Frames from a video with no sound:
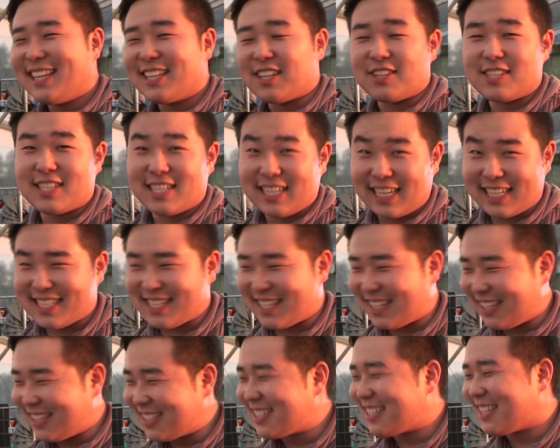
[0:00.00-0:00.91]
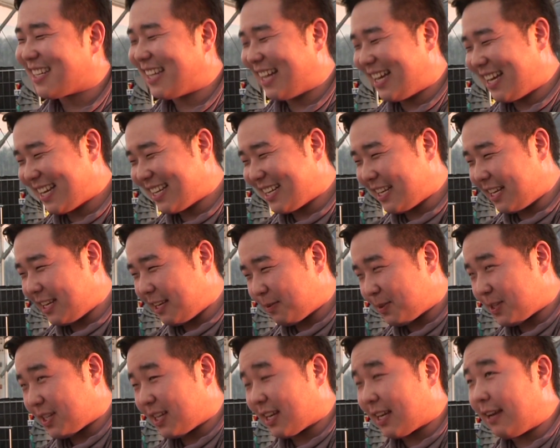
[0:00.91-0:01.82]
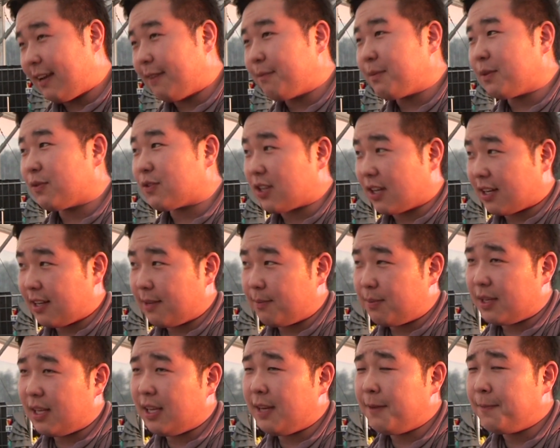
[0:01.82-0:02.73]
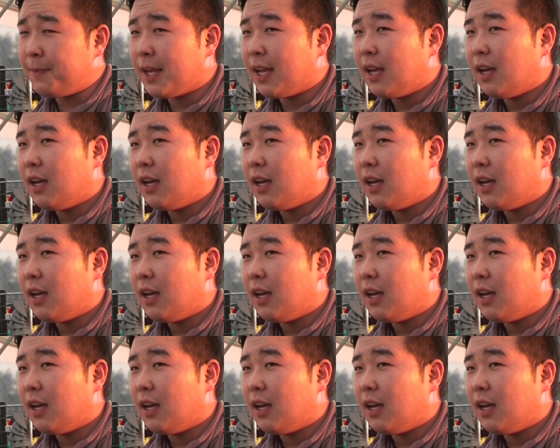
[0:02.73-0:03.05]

To jest Justice, tak, na nich przyjechałem i wczoraj byli.